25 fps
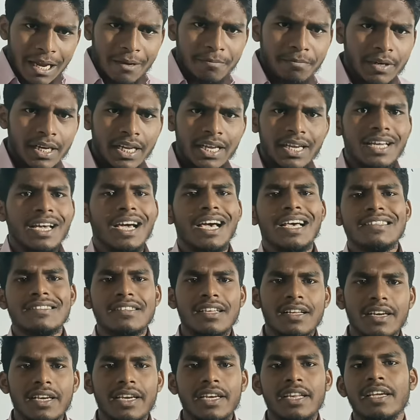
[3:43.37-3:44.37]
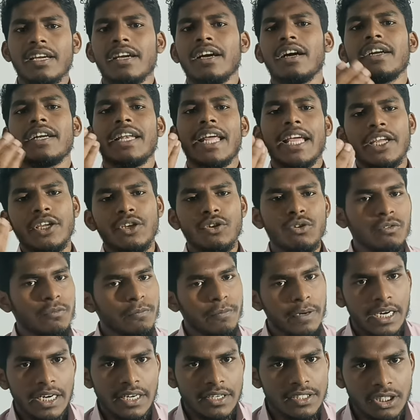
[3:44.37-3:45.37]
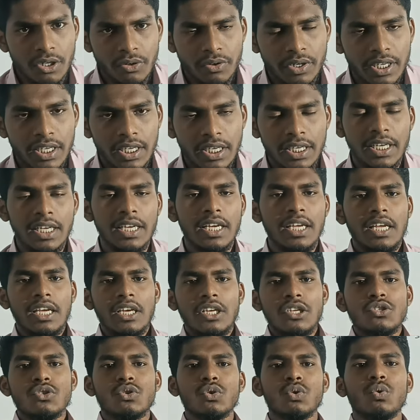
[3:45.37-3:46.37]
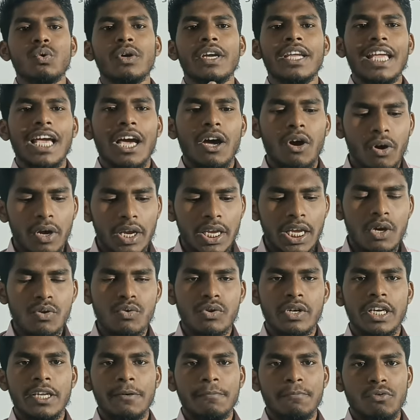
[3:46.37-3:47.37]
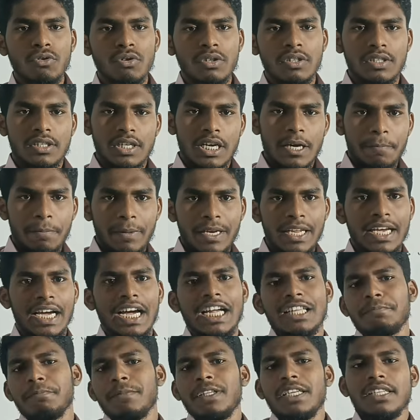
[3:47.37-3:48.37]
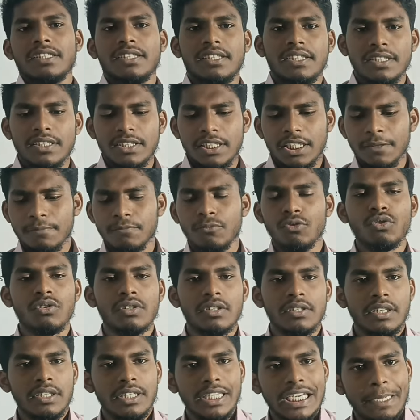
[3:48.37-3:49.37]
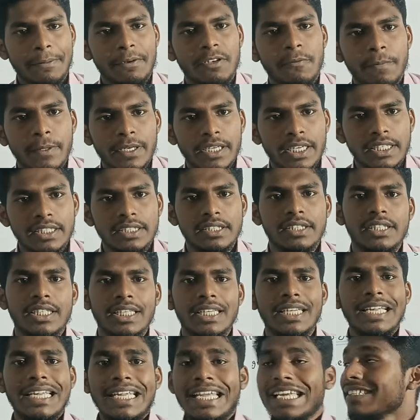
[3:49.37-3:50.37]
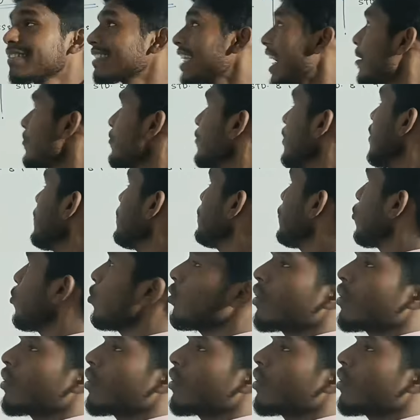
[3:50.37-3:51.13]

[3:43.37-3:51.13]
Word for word: मैम ने कहा सर ने कहा थैंक यू बैठ जाओ ठीक है शुरू क्या हो गया उन्होंने बुक अपने हाथ में रखते थे बुक टेबल पर रख दिए सामने